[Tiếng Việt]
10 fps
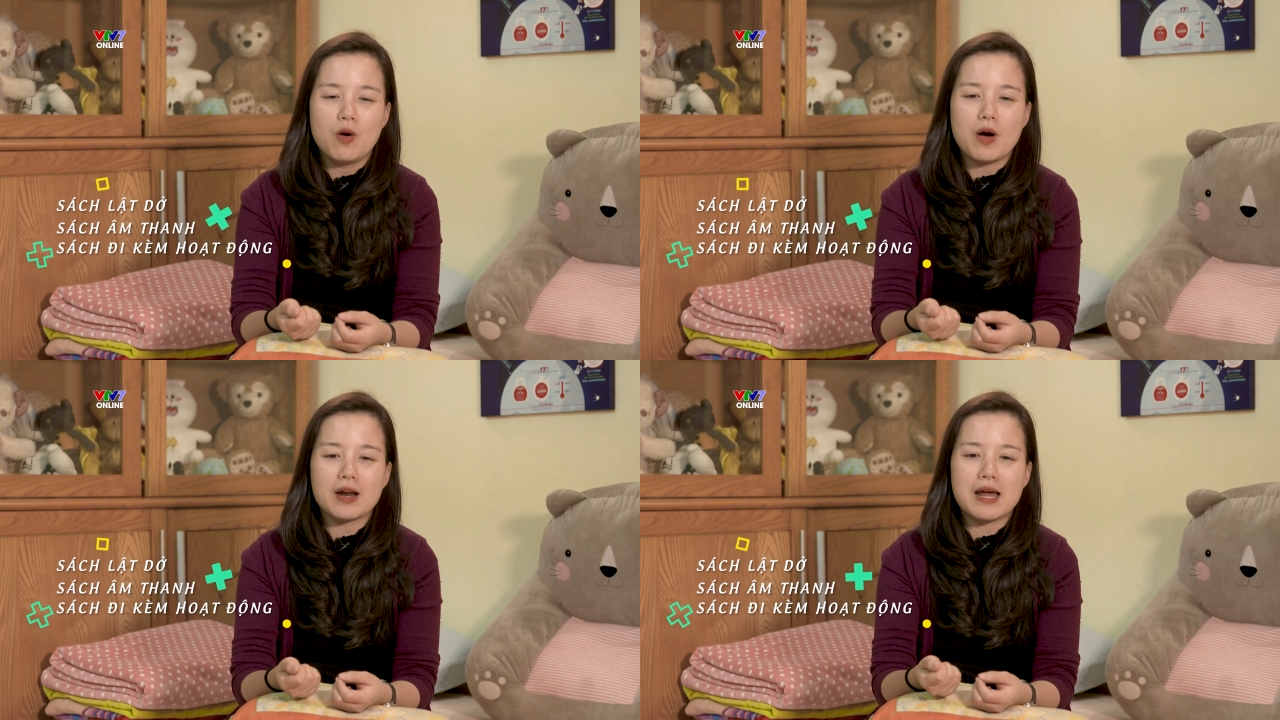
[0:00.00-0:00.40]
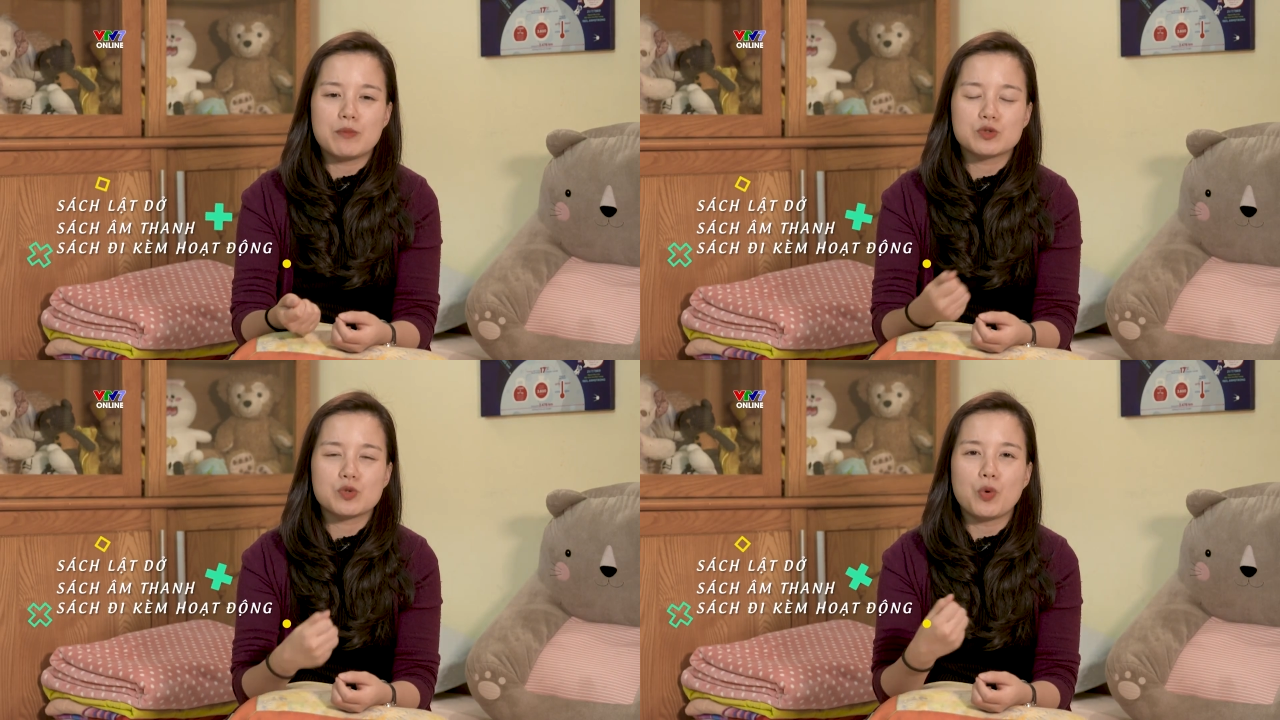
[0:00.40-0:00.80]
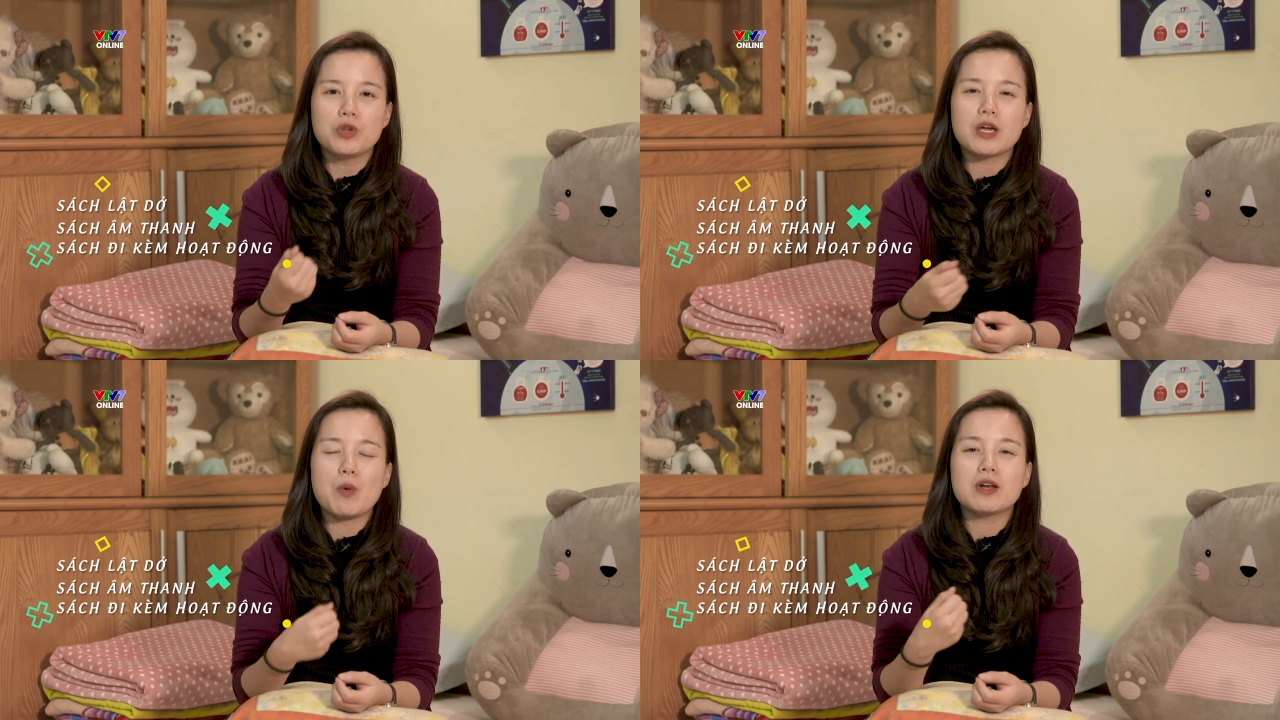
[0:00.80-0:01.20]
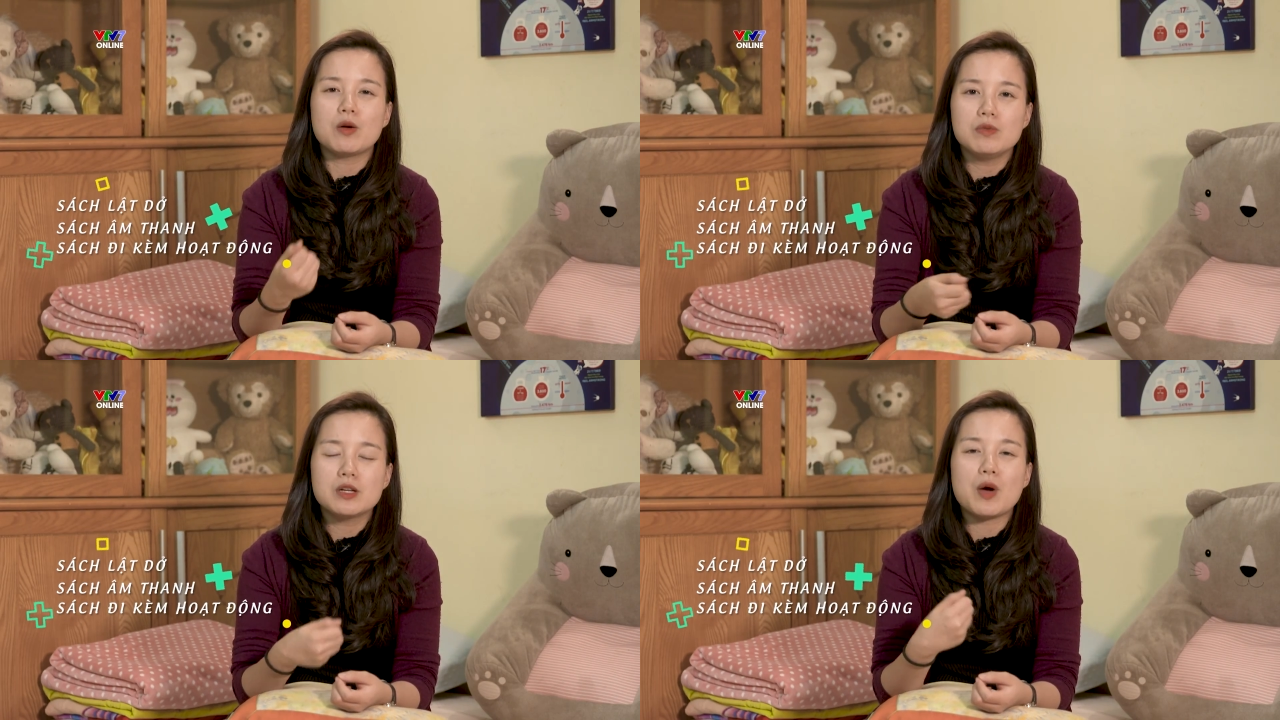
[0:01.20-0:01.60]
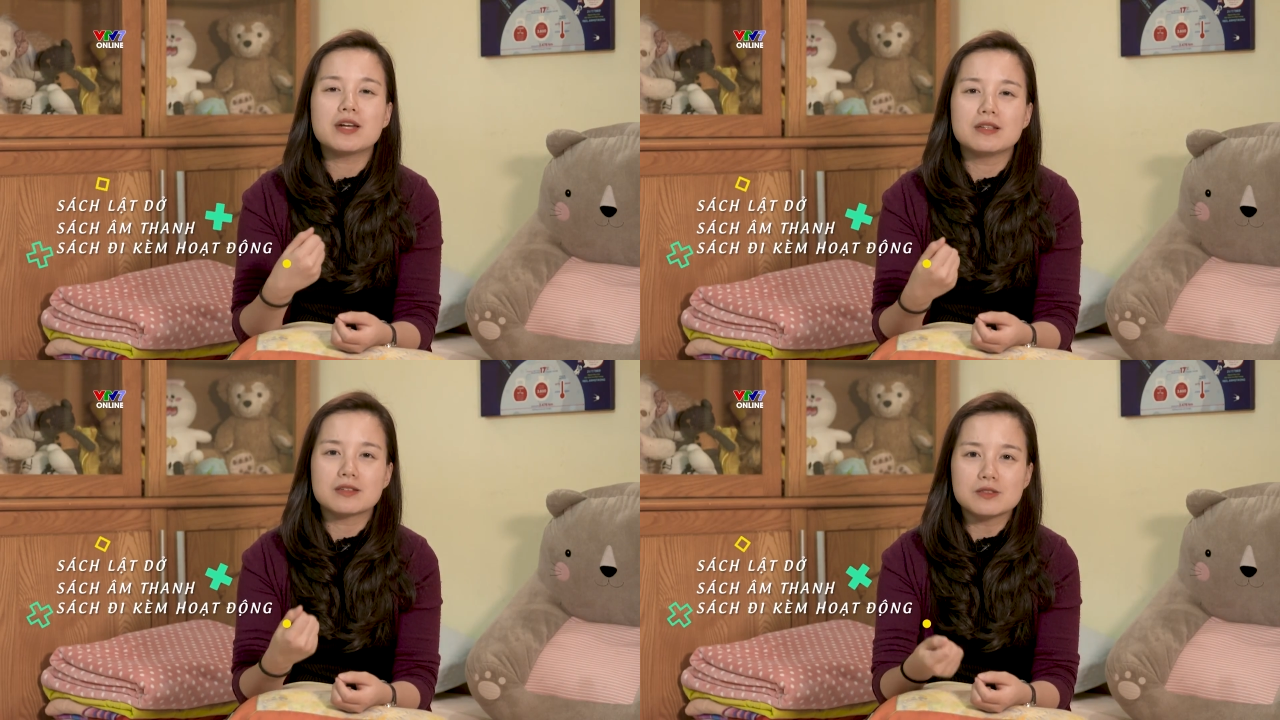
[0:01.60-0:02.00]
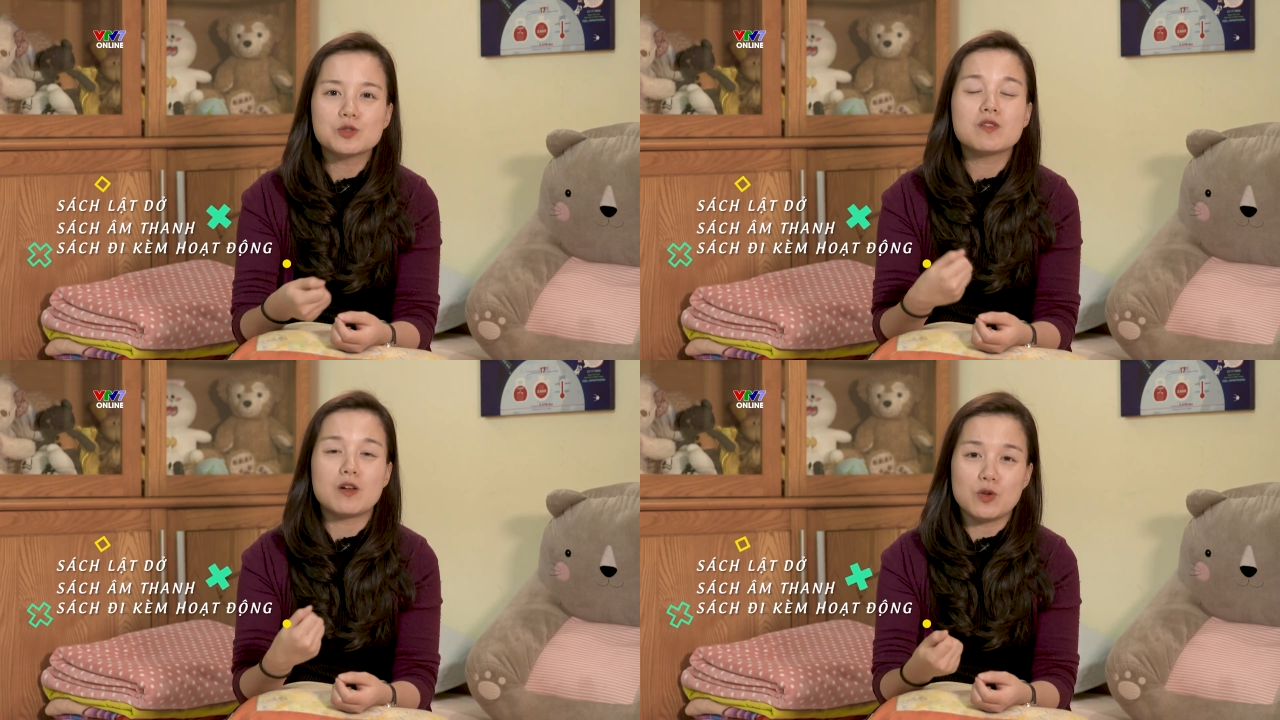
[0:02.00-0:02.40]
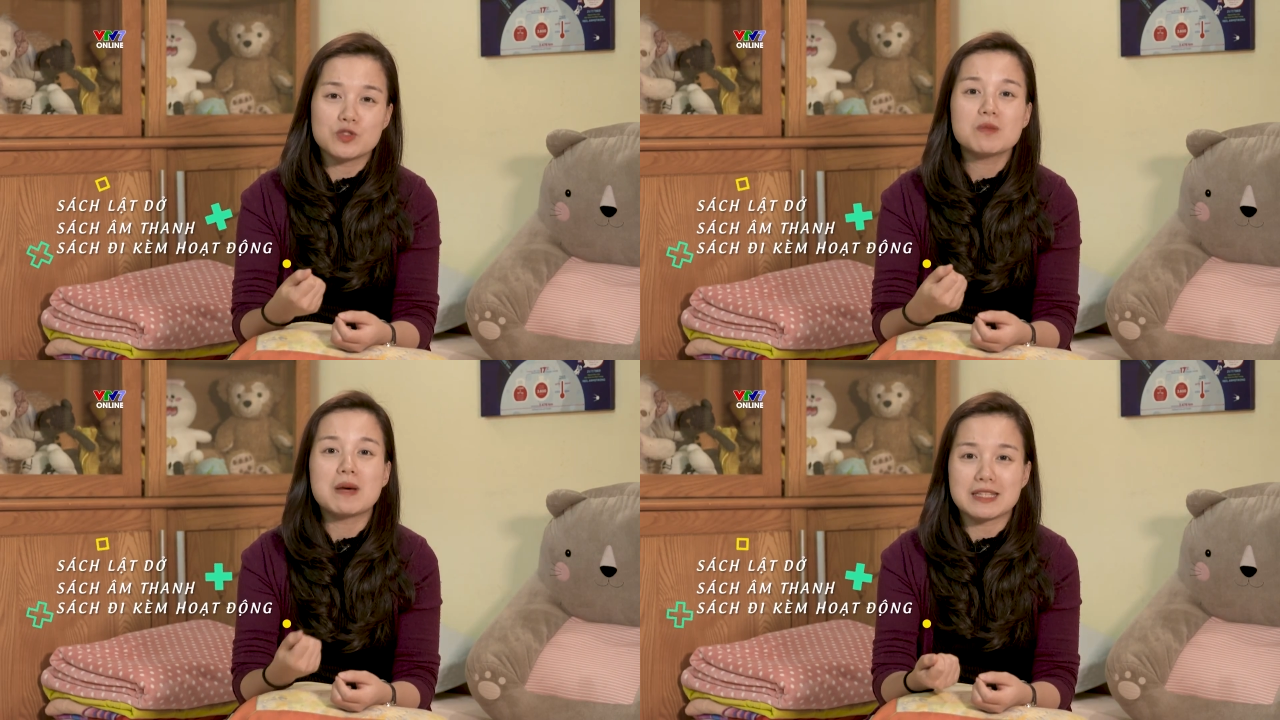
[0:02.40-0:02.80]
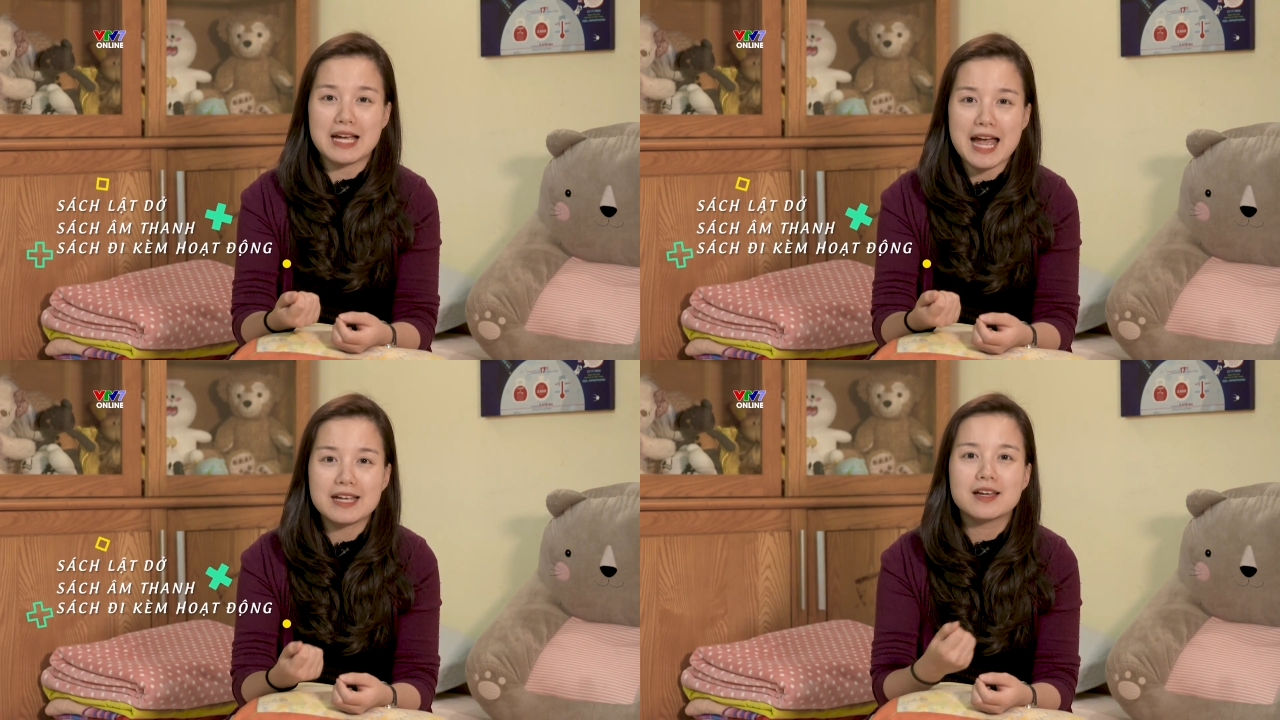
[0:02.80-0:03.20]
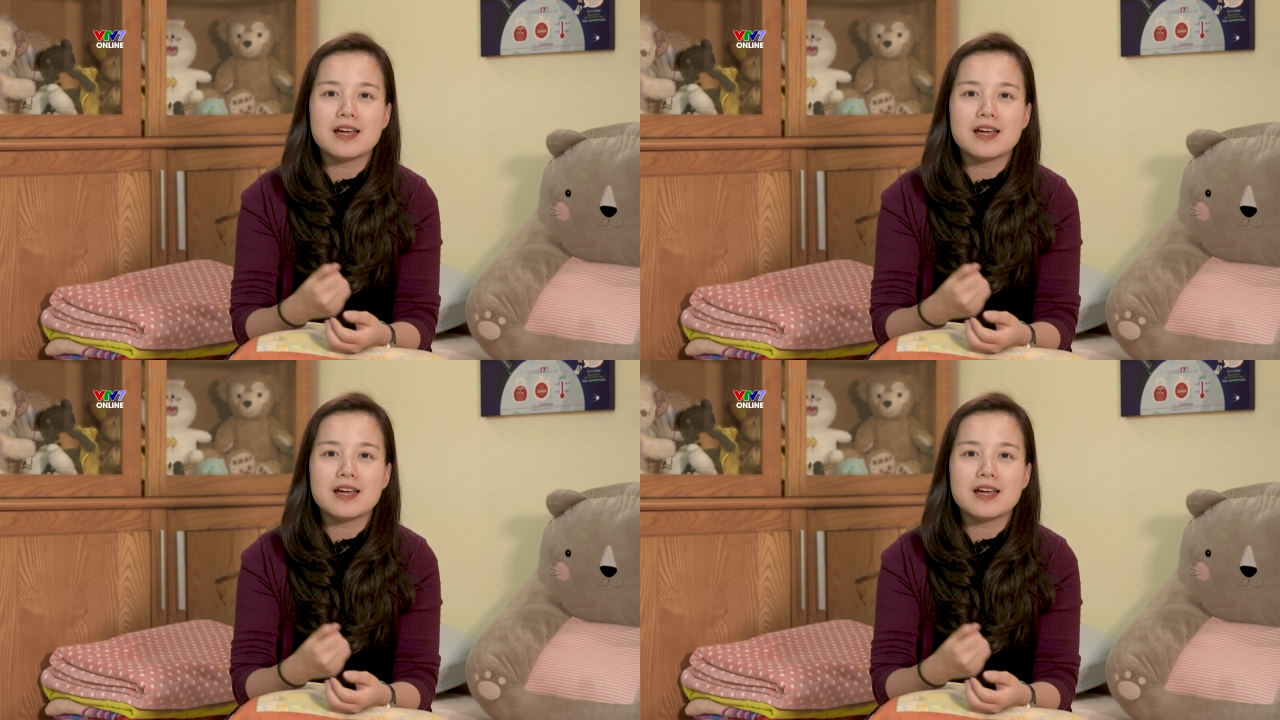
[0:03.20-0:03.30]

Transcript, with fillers: hoặc là một số những cái hoạt động liên quan đến tư duy và logic bằng tiếng Anh.